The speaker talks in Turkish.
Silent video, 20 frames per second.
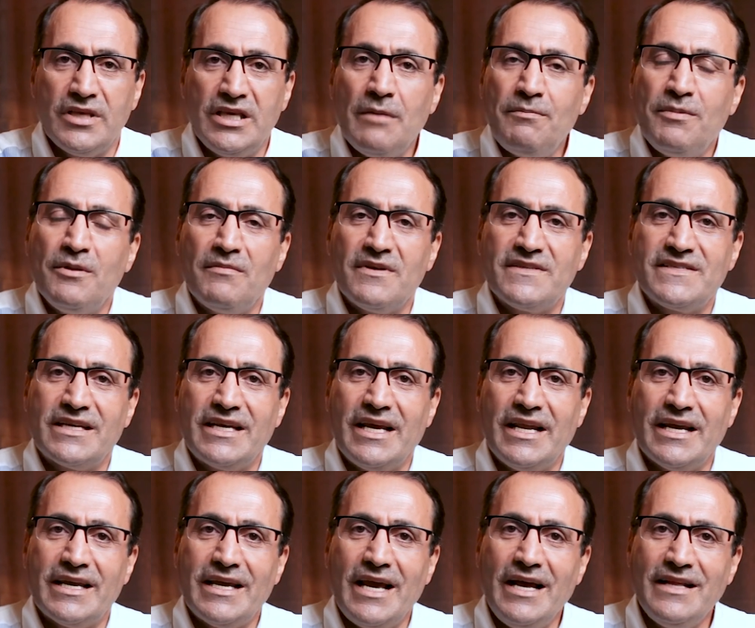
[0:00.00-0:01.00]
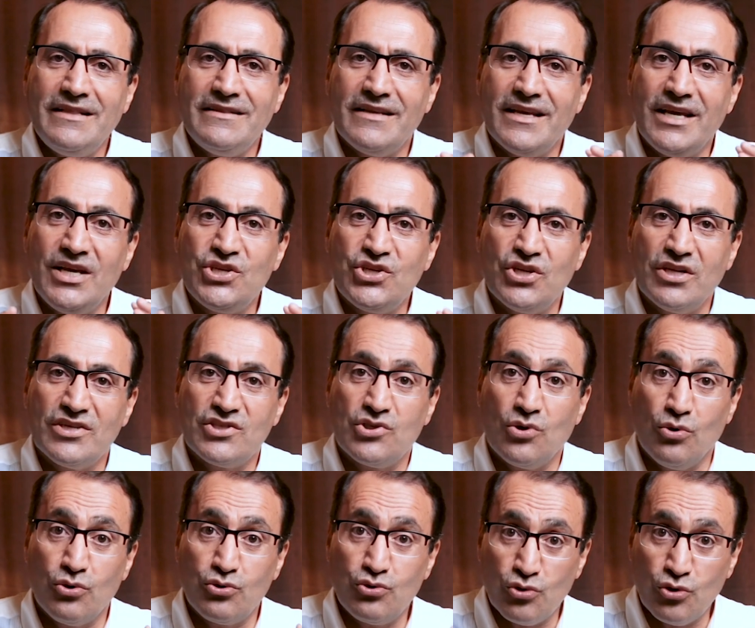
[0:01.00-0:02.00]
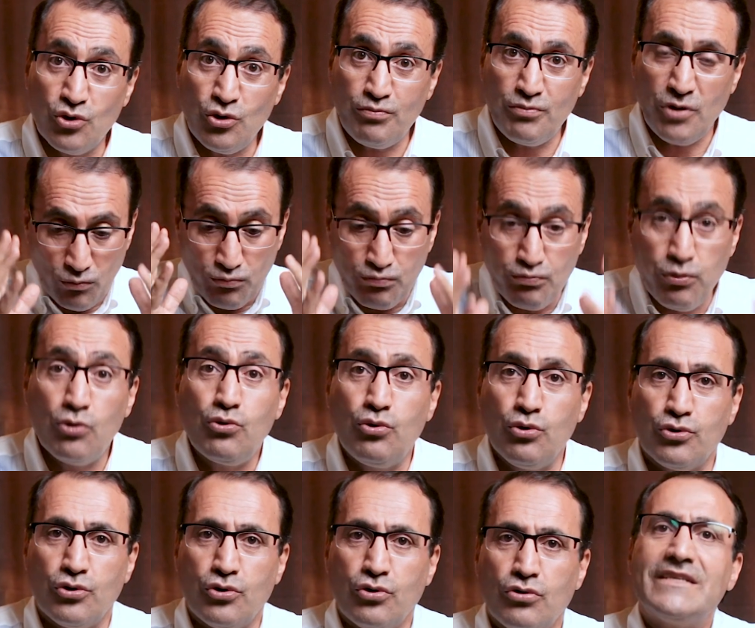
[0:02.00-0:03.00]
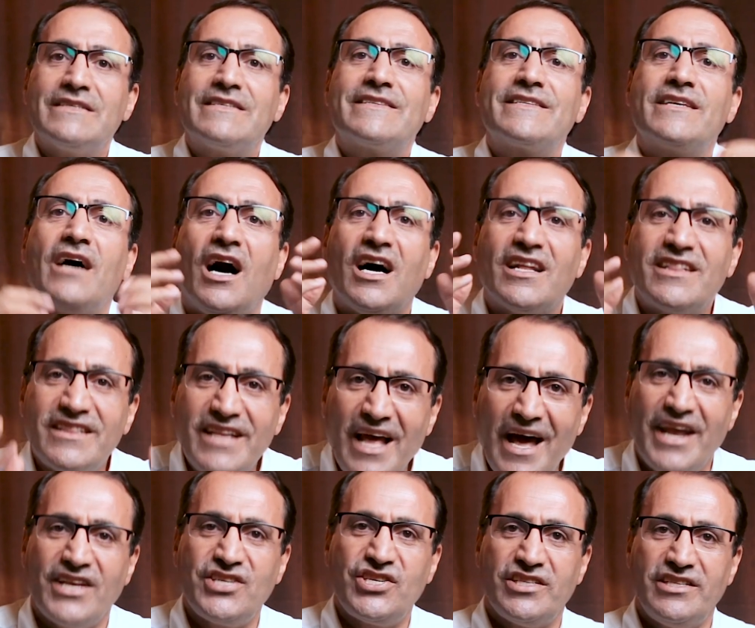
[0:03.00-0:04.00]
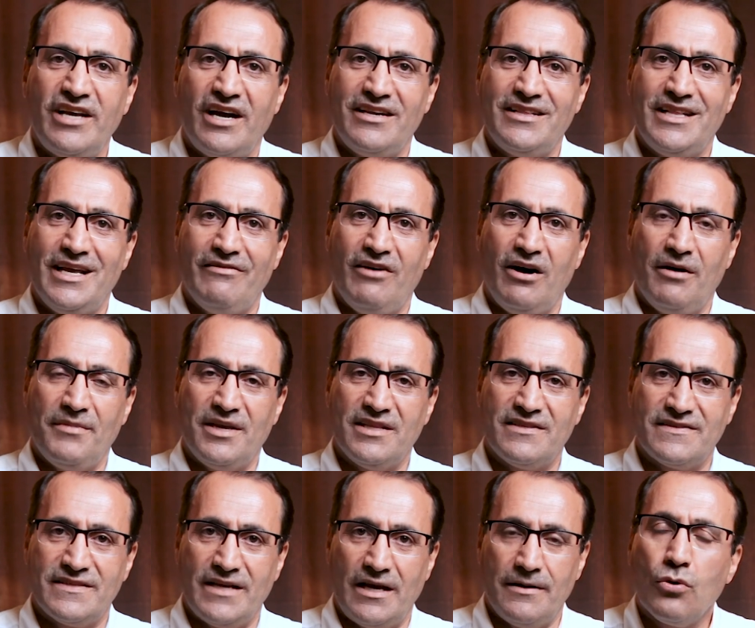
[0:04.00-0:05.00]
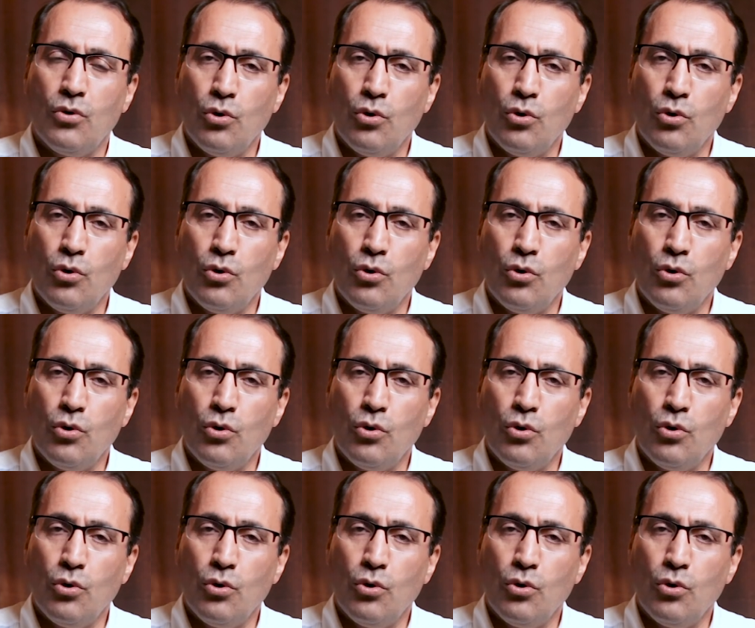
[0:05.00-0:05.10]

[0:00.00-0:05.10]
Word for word: Yapılması gereken eşinizle oturup bu konuyu saatlerce dahi devam etse